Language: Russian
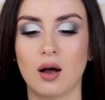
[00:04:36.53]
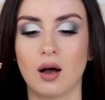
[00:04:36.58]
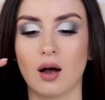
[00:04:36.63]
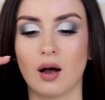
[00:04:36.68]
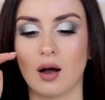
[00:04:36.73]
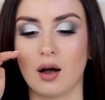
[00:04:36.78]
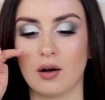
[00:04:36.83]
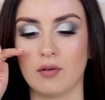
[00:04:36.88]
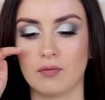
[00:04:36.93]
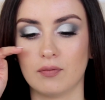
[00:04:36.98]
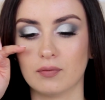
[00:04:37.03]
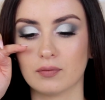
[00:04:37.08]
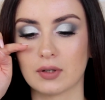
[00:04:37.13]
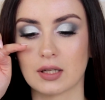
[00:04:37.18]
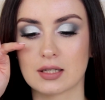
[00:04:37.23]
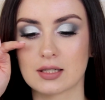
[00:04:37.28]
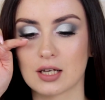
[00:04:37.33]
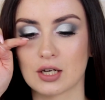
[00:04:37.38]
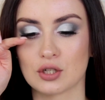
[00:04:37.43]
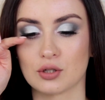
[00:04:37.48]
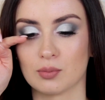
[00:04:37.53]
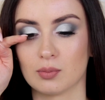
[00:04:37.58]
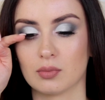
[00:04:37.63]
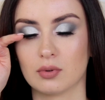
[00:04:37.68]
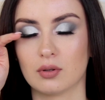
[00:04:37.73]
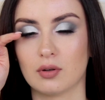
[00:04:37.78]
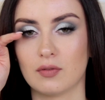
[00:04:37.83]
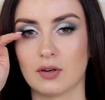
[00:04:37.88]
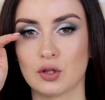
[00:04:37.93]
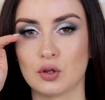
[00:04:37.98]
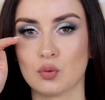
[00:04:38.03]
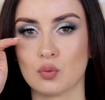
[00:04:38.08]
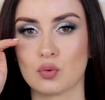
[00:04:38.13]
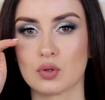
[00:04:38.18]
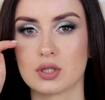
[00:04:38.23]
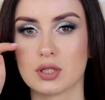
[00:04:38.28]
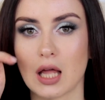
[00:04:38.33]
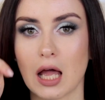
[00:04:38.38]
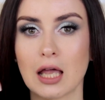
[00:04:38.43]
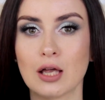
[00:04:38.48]
а, так скажем, в одну
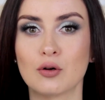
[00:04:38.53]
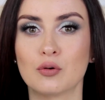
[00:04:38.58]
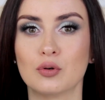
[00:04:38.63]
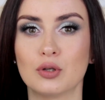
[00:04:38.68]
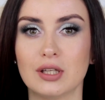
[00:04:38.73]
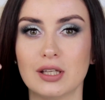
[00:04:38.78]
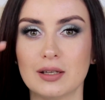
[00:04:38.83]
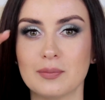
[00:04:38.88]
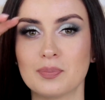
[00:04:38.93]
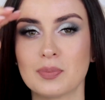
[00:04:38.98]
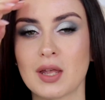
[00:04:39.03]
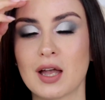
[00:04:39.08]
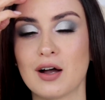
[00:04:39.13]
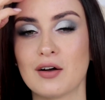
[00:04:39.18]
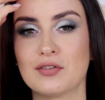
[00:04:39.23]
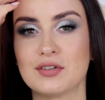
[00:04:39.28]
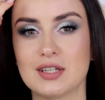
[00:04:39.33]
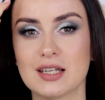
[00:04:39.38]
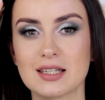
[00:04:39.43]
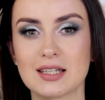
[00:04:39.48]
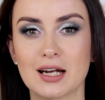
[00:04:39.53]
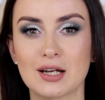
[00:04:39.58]
стайку, и все